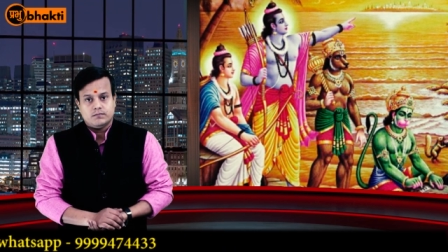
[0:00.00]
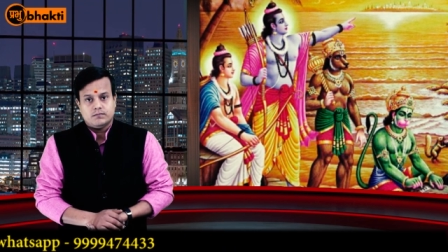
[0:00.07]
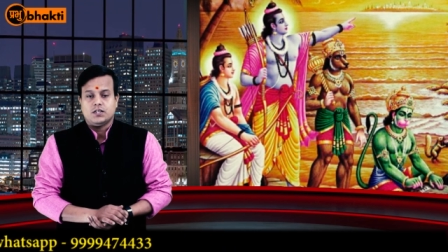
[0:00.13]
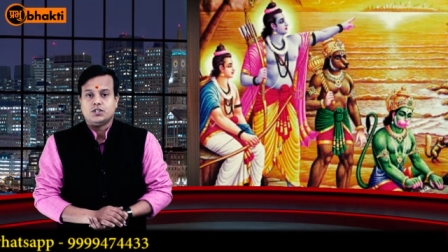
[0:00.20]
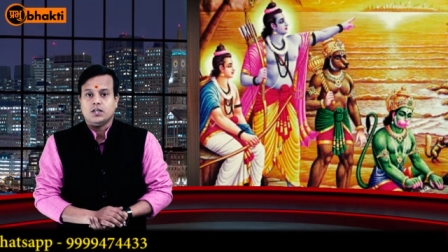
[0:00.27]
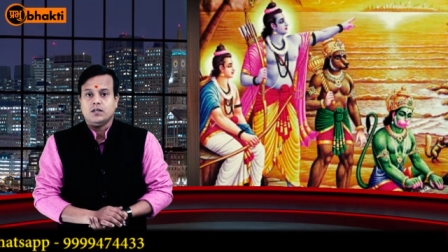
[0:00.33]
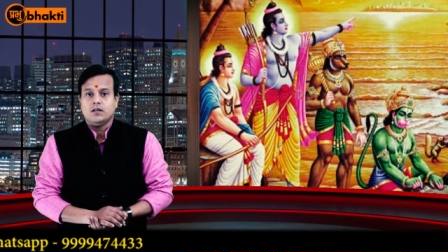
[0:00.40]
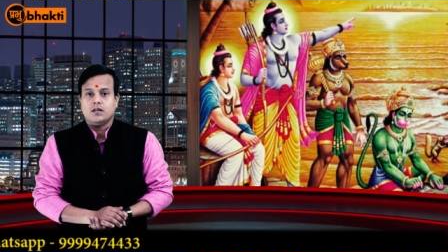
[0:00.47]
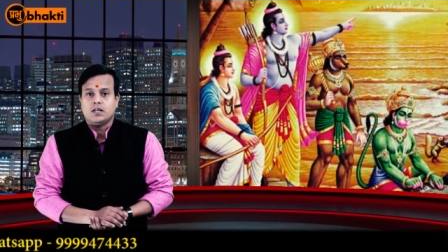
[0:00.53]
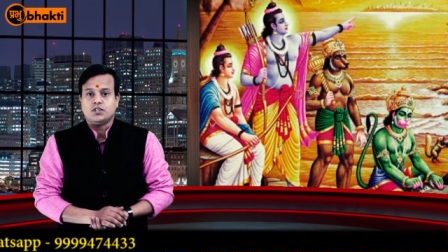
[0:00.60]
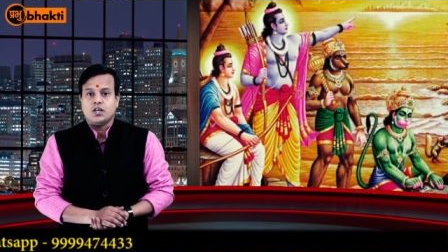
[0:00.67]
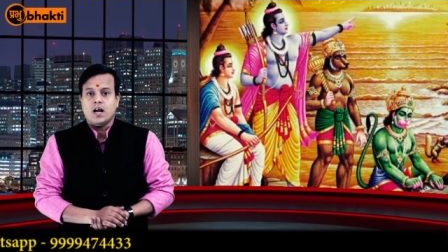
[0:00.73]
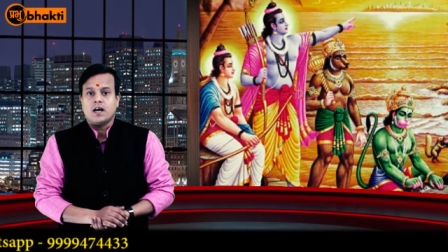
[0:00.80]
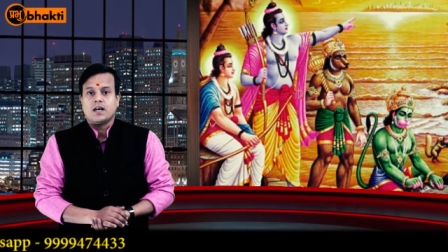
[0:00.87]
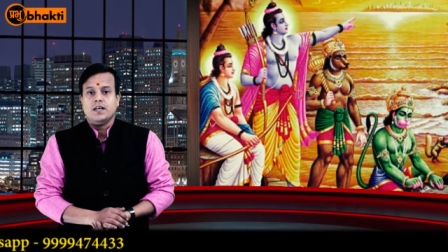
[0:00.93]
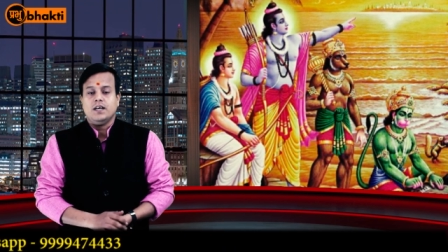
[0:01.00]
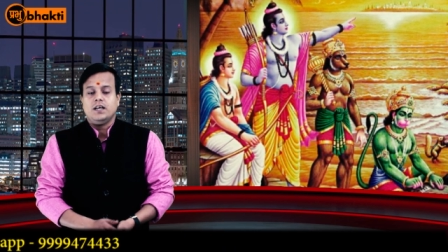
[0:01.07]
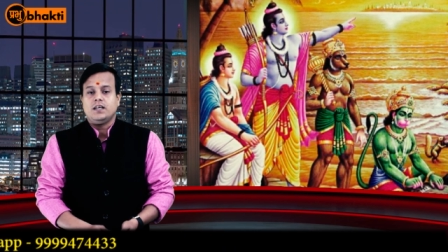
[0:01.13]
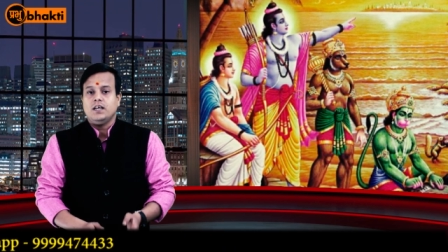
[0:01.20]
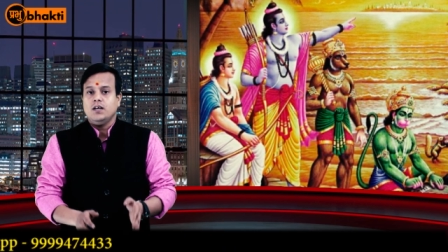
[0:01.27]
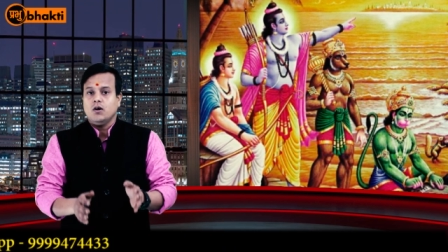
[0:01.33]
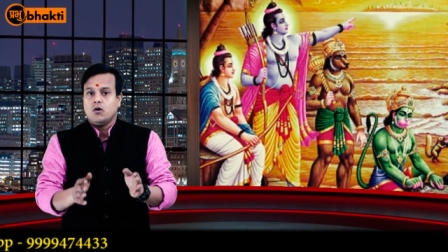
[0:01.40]
रचना करने
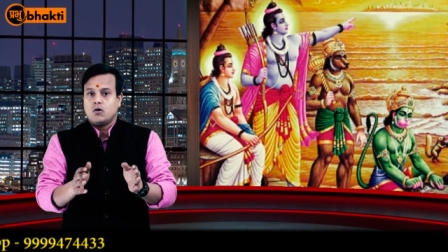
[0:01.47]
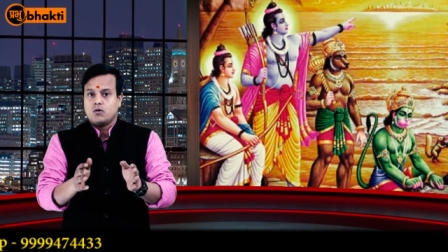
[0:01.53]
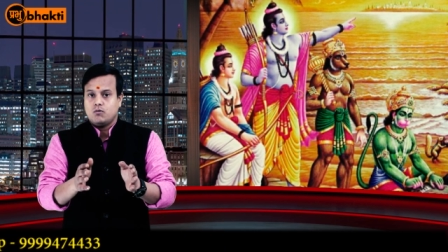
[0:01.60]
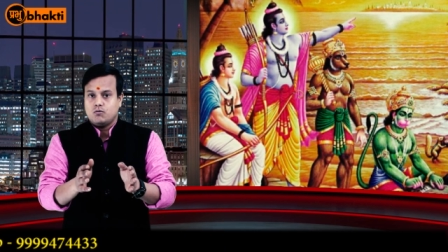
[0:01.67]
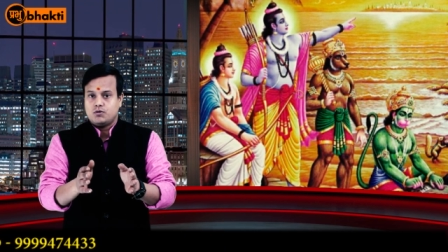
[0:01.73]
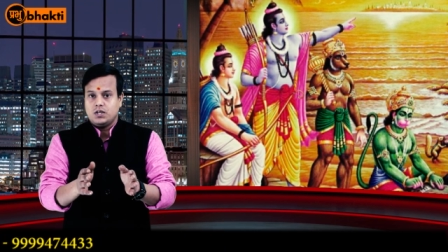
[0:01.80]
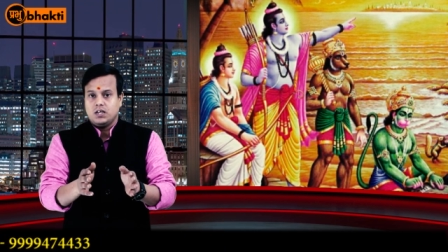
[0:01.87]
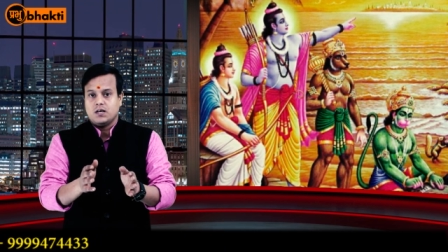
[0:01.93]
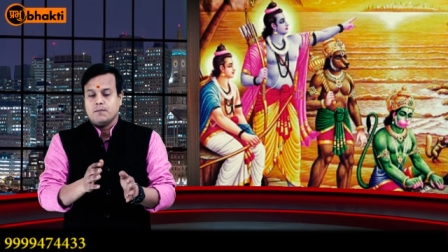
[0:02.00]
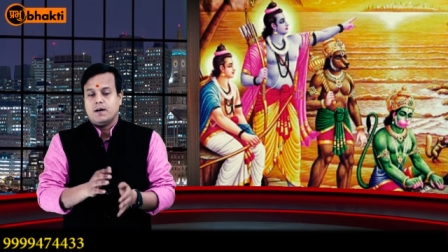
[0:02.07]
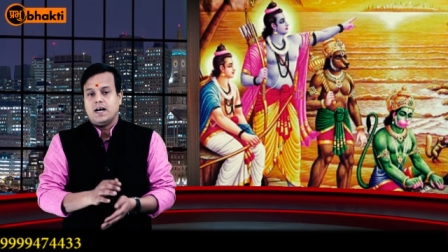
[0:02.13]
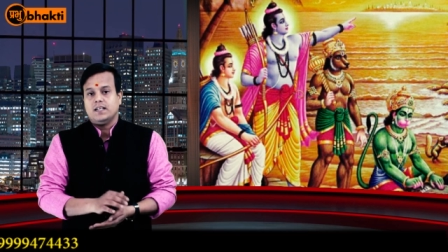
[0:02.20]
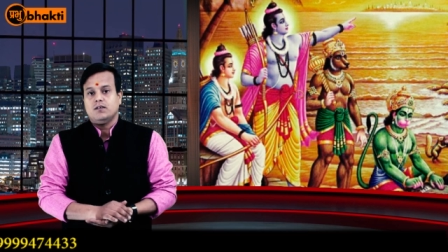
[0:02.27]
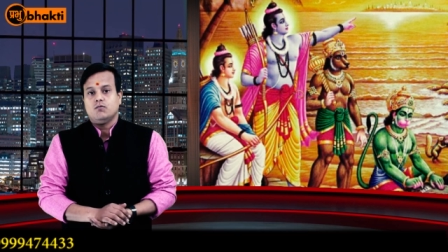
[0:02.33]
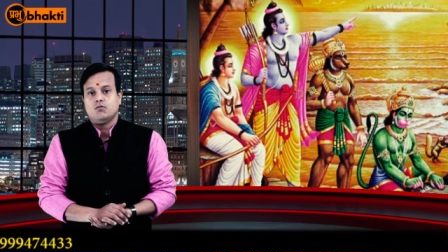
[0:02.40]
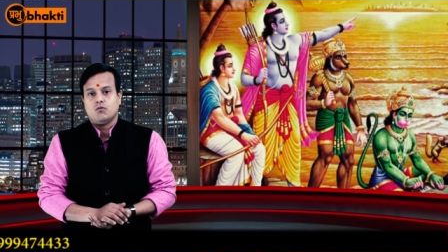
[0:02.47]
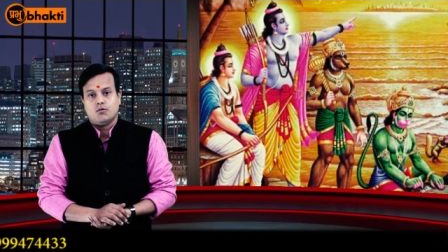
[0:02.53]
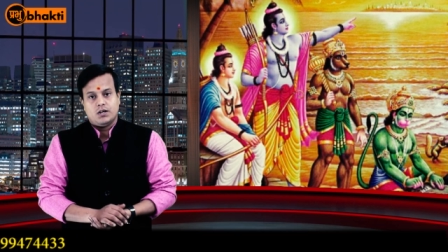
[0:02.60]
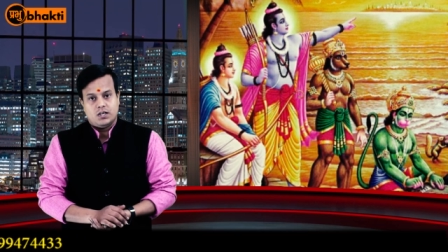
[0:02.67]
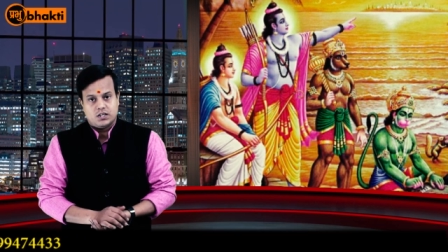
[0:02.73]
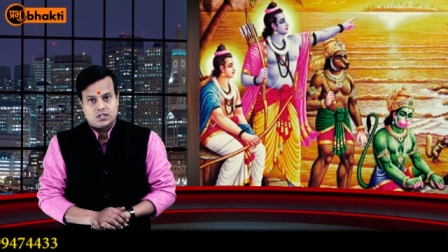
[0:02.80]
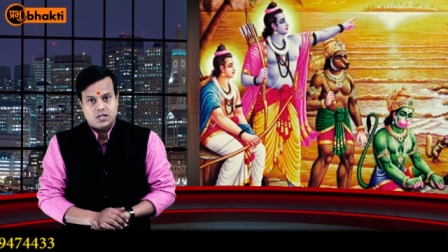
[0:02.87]
की और उसी के बाद
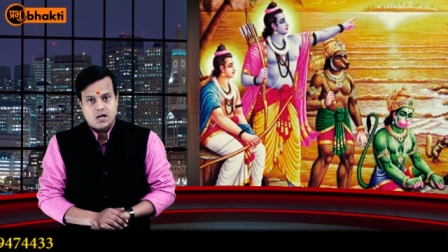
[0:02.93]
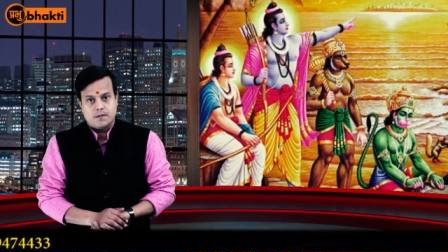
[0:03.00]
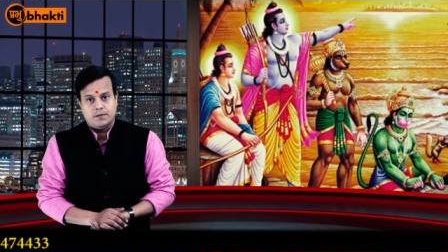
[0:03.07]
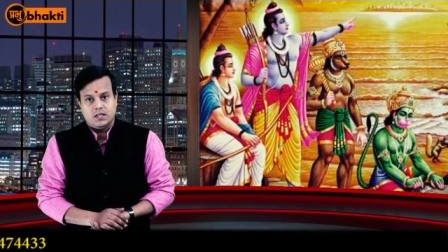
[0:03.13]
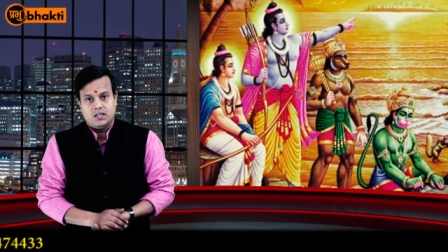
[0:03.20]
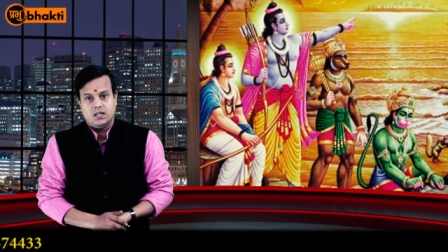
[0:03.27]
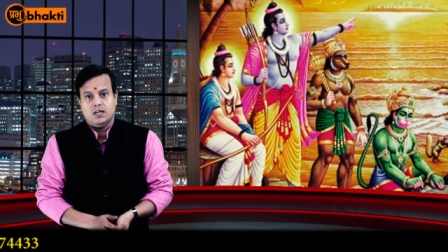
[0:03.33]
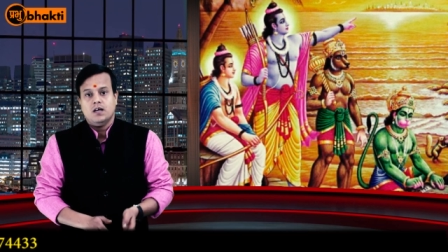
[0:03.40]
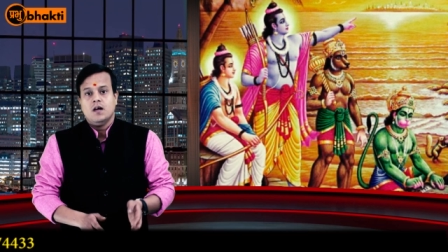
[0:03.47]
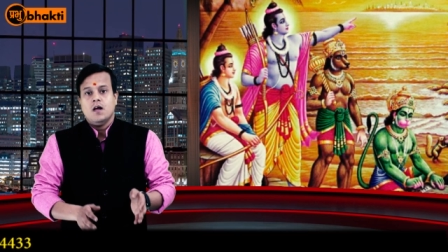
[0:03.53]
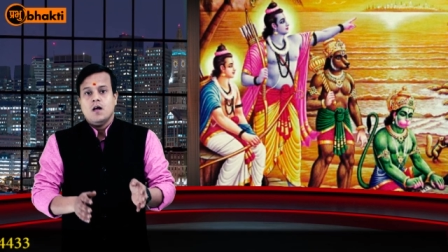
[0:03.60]
उन्होंने रचना भी की